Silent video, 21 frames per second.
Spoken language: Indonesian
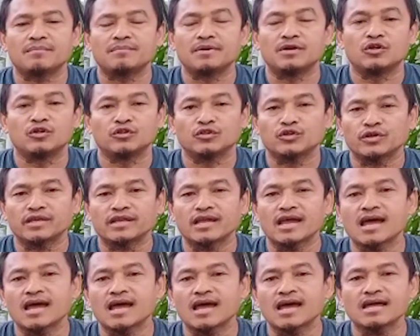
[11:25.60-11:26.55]

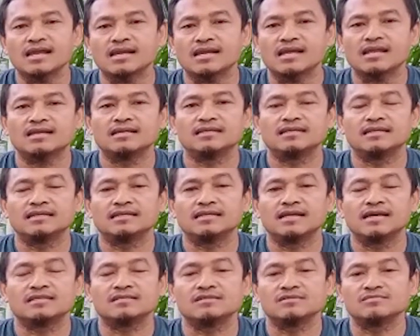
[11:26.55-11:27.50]
penontonnya dan
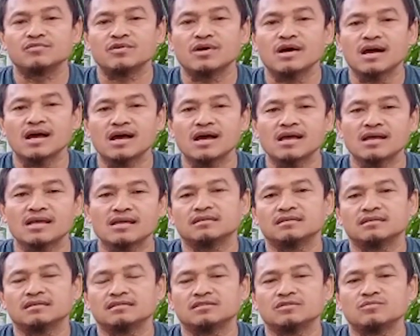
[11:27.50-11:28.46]
kita semua,
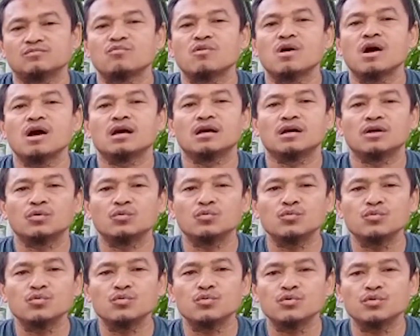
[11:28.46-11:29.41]
semua
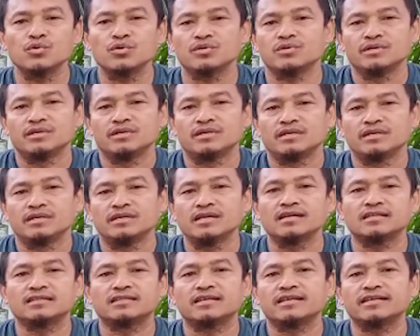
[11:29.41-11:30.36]
kru
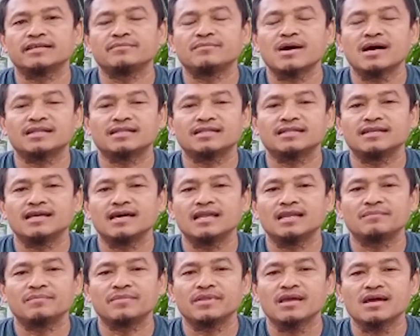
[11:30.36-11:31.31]
yang terlibat di
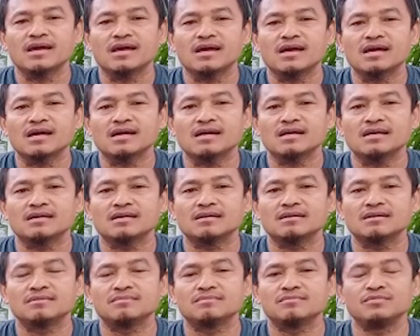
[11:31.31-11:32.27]
dalamnya
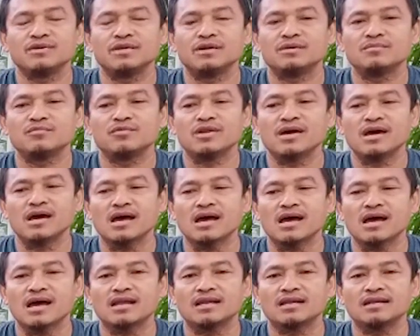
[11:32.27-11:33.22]

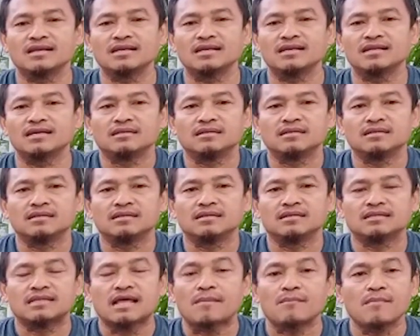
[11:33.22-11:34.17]
mudah-mudahan
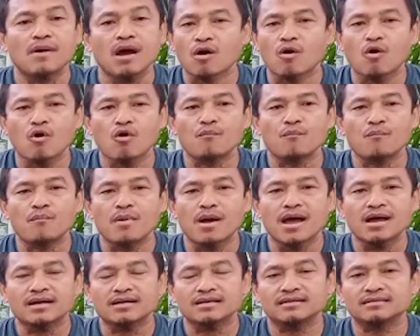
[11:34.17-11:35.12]
eh, tambah
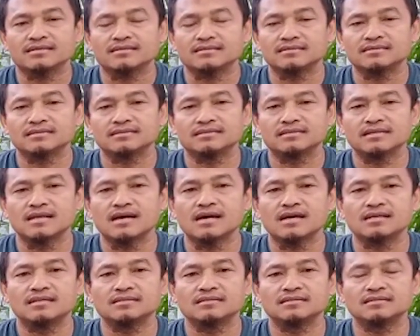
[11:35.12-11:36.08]
kompak
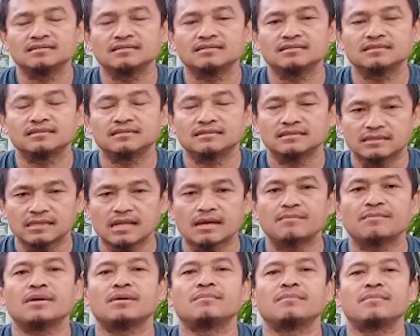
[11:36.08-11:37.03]
dan
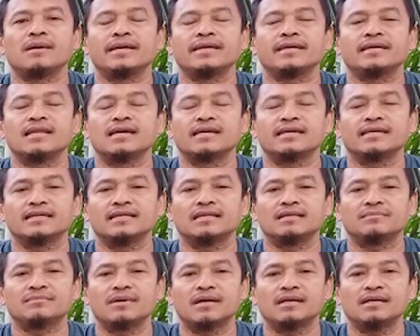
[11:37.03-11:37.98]
tambah baik lagi ke
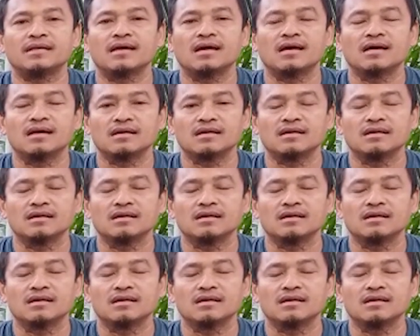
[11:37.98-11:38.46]
depannya